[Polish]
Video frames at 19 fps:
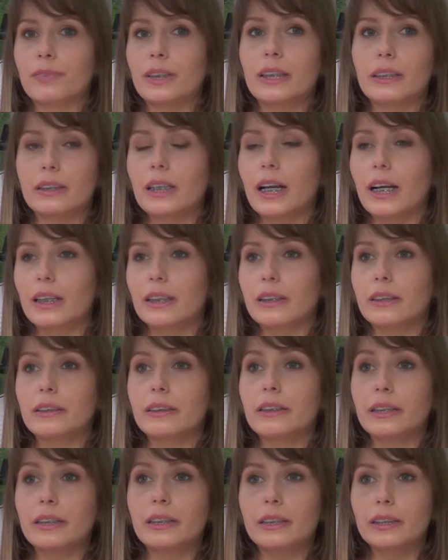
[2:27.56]
I, ta,
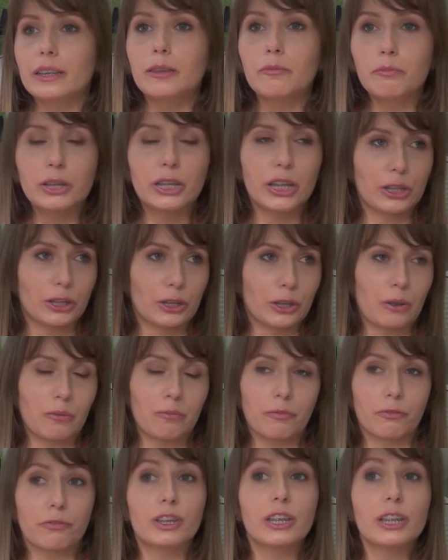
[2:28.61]
I tym
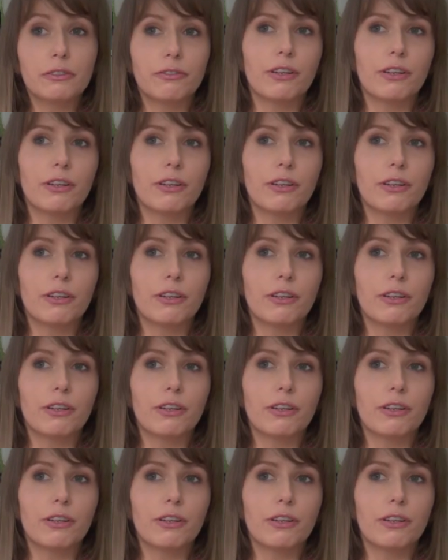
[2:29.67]
dzieciom w tych